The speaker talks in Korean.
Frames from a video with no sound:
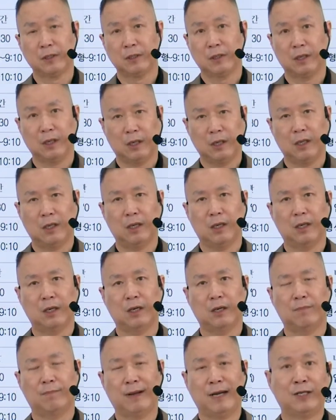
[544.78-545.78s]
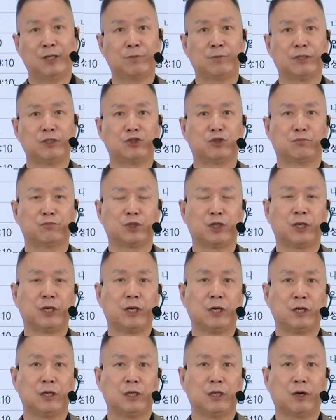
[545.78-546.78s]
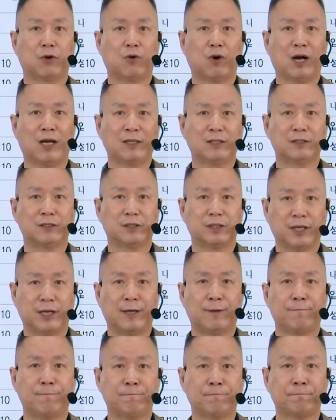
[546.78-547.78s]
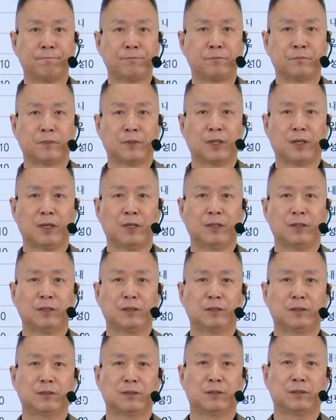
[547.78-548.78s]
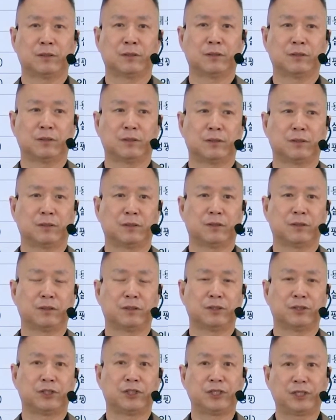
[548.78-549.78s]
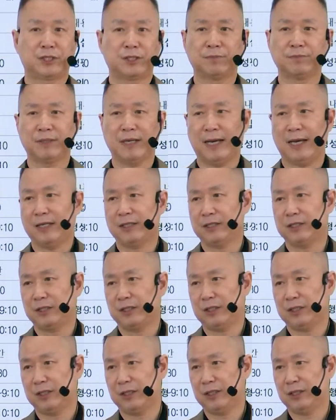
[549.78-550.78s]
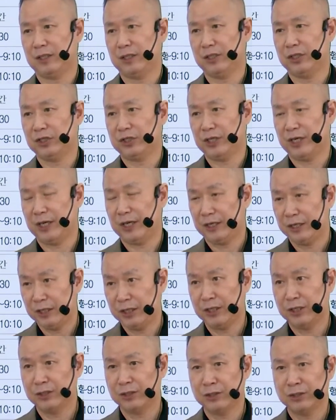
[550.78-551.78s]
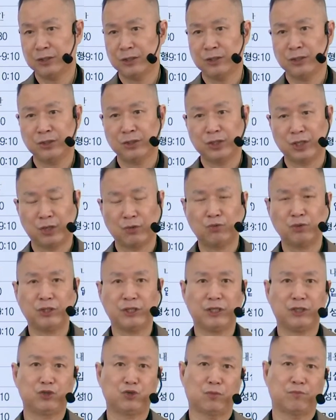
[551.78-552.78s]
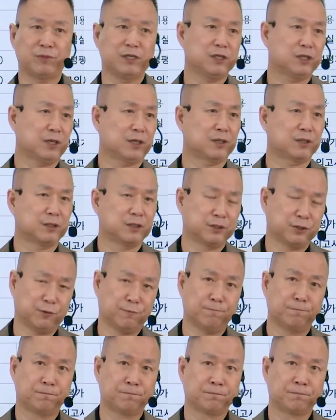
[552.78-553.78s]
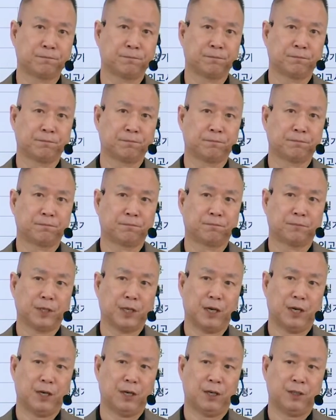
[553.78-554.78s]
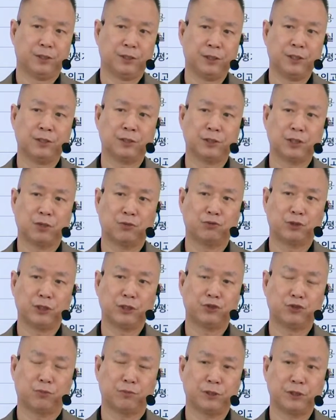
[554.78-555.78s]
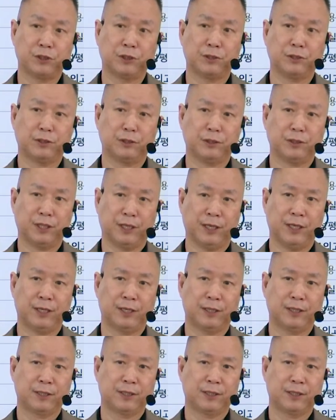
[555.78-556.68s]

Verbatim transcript: 어 말씀을 좀 드리려고 하는데 그 지금까지 이제 이런 경우들이 좀 있었거든요. 아, 이런 경우들이 좀 있었는데